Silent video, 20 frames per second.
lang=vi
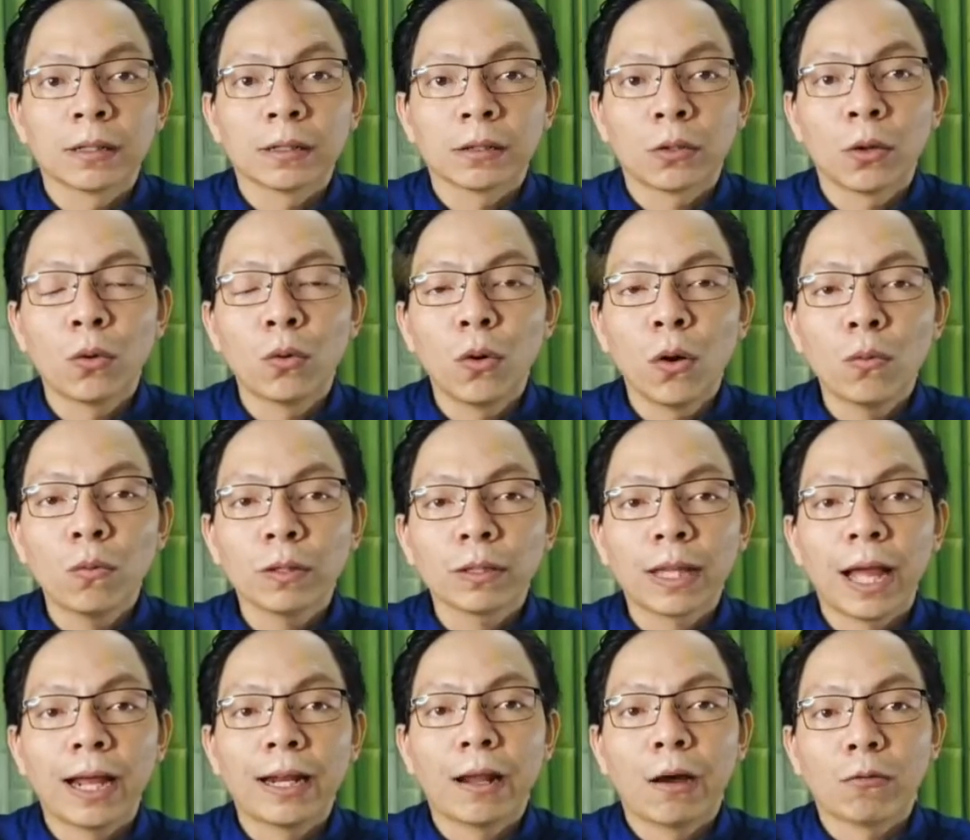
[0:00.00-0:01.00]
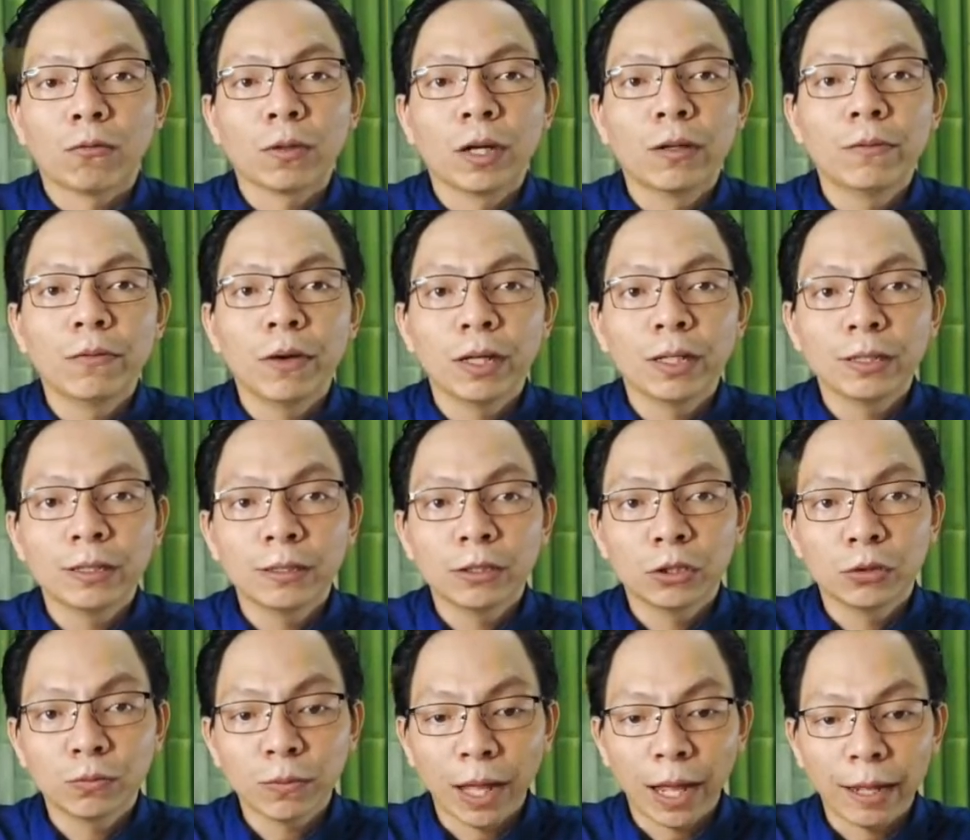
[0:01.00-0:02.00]
thu hút cái tài lộc đến với
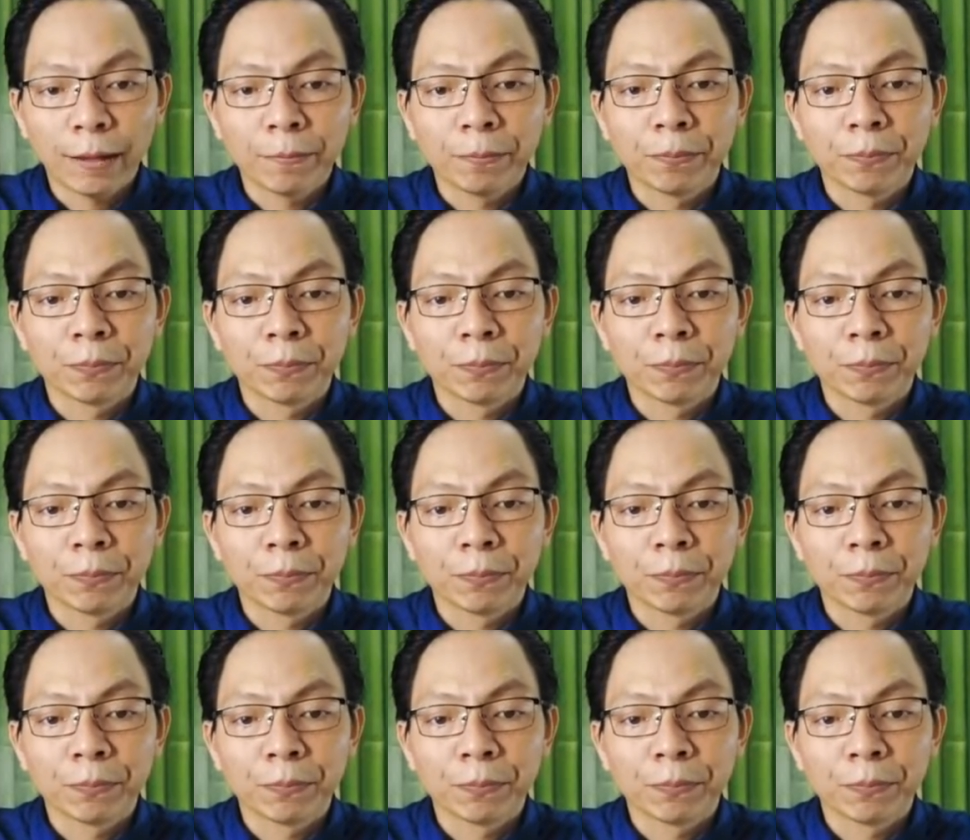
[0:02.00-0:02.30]
chúng ta.